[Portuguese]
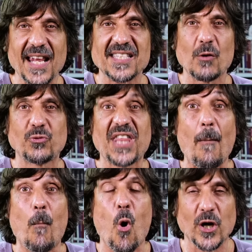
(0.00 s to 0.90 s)
a nação
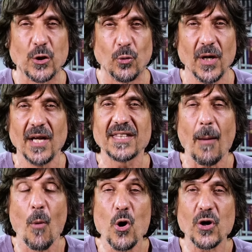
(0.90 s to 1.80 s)
Tamoio.
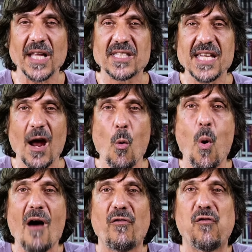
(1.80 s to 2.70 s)
Tamoio quer dizer
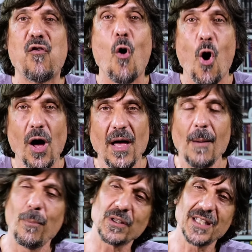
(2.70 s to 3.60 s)
o avô.
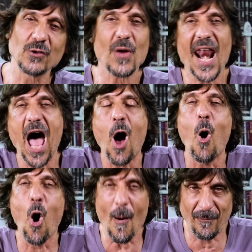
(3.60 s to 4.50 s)
Portanto, era
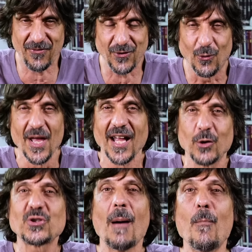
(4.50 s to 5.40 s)
óbvio que
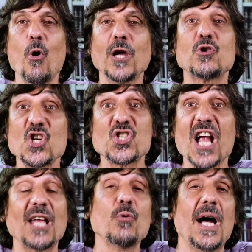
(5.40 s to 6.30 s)
o tamoio tinha chegado